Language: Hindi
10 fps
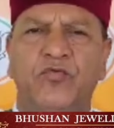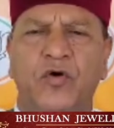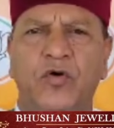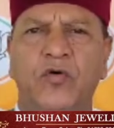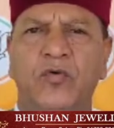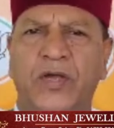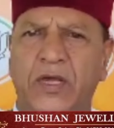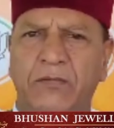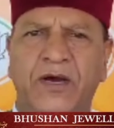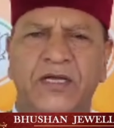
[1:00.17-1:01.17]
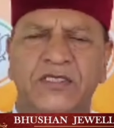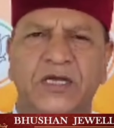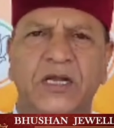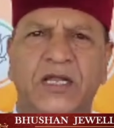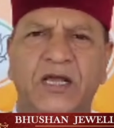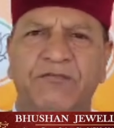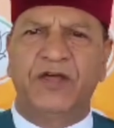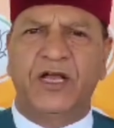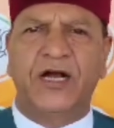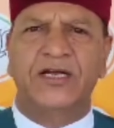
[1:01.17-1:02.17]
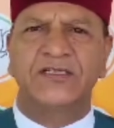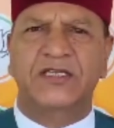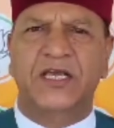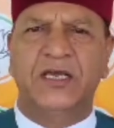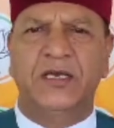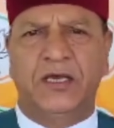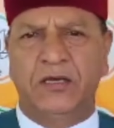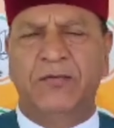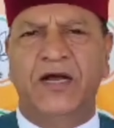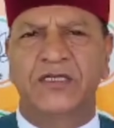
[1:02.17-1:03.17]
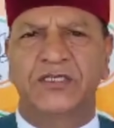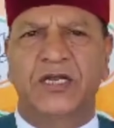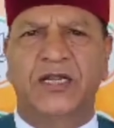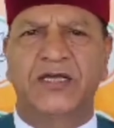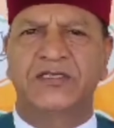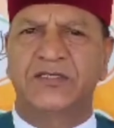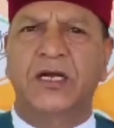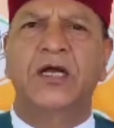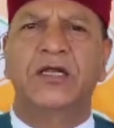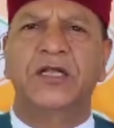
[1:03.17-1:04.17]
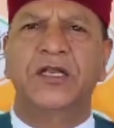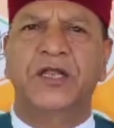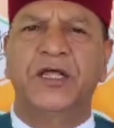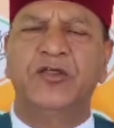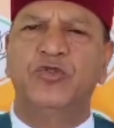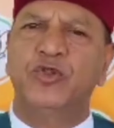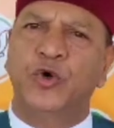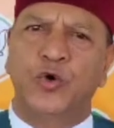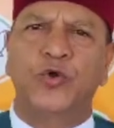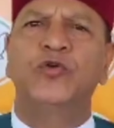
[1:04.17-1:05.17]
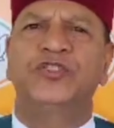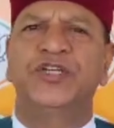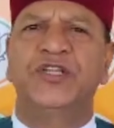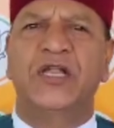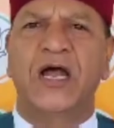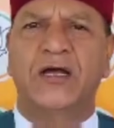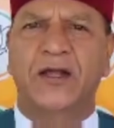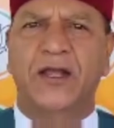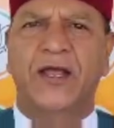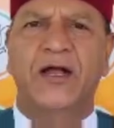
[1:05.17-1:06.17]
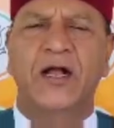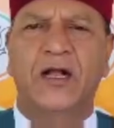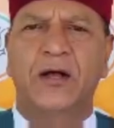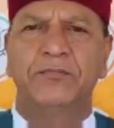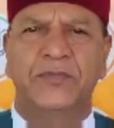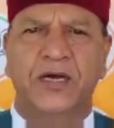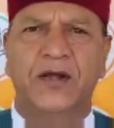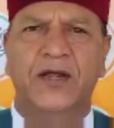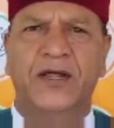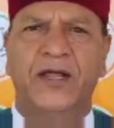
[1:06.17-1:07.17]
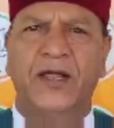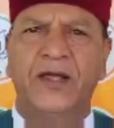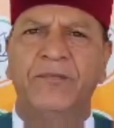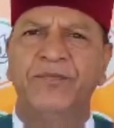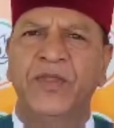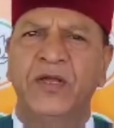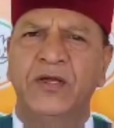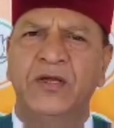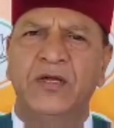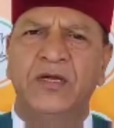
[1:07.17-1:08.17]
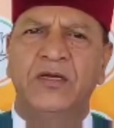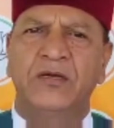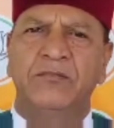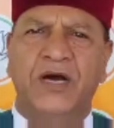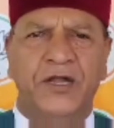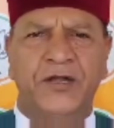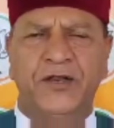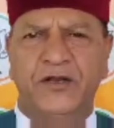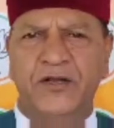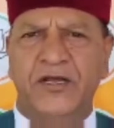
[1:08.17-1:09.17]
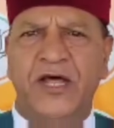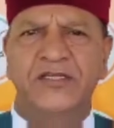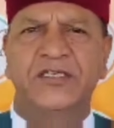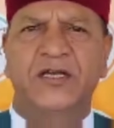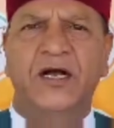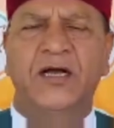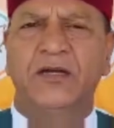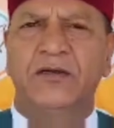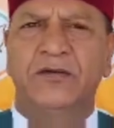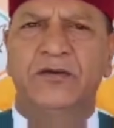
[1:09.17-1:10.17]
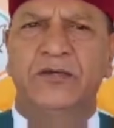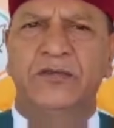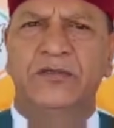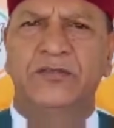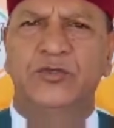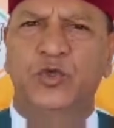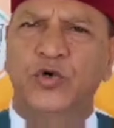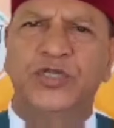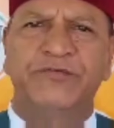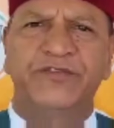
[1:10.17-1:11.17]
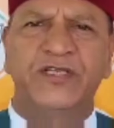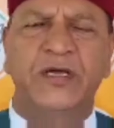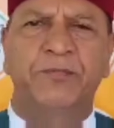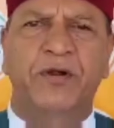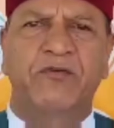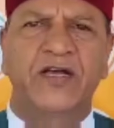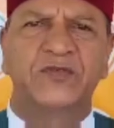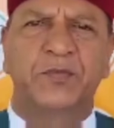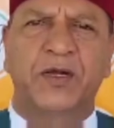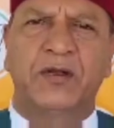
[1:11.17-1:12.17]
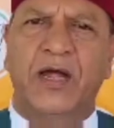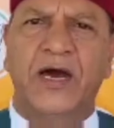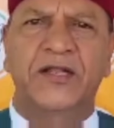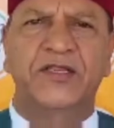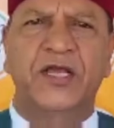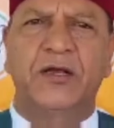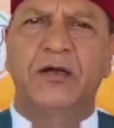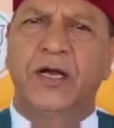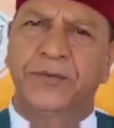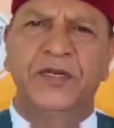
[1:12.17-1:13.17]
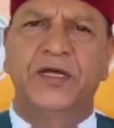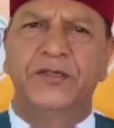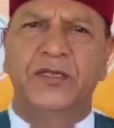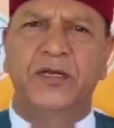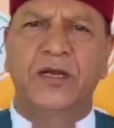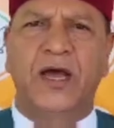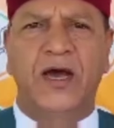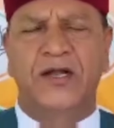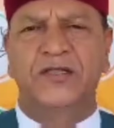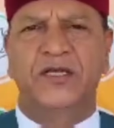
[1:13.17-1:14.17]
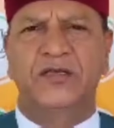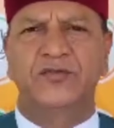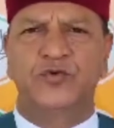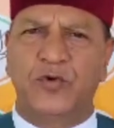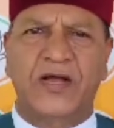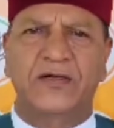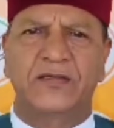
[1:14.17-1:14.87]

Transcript: वो हिमाचल के विकास की हिमाचल के संगठन की दोनों चिंता करने का काम कर रहे हैं माननीय नड्डा जी का दो दिवसीय प्रवास पर हार्दिक अभिनंदन हार्दिक स्वागत